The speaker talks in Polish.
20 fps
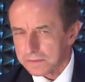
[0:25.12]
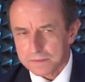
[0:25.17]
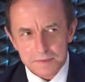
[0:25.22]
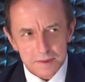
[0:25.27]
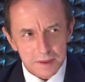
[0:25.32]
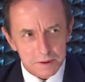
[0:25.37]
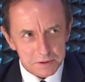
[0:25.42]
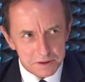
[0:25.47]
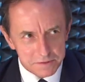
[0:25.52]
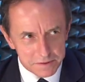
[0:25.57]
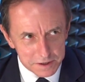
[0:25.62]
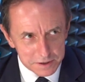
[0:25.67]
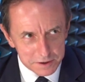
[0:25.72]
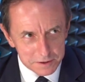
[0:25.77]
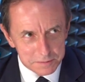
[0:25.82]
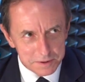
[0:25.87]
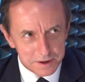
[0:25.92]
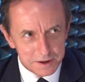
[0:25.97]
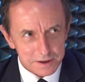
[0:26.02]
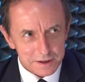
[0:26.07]
Dobry
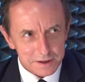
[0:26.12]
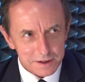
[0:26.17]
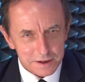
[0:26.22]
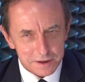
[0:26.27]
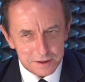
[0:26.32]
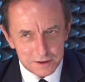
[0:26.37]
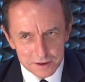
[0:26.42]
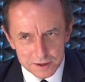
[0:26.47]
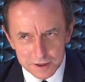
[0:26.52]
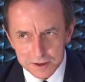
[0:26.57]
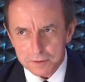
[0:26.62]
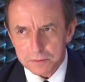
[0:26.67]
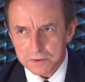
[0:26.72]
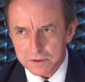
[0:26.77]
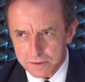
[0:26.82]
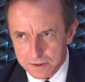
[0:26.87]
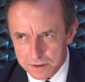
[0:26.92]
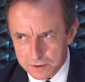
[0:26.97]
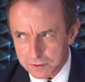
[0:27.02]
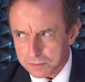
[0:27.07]
wieczór, panie redaktorze,
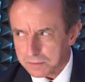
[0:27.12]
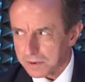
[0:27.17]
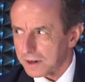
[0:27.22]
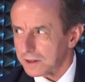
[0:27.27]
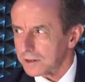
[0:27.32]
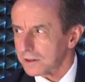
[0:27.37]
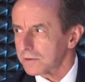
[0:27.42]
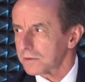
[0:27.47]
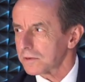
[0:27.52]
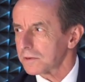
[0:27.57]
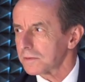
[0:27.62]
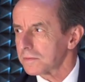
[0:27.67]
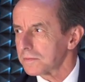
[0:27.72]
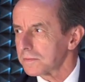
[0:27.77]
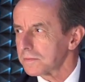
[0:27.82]
dobry wieczór państwu.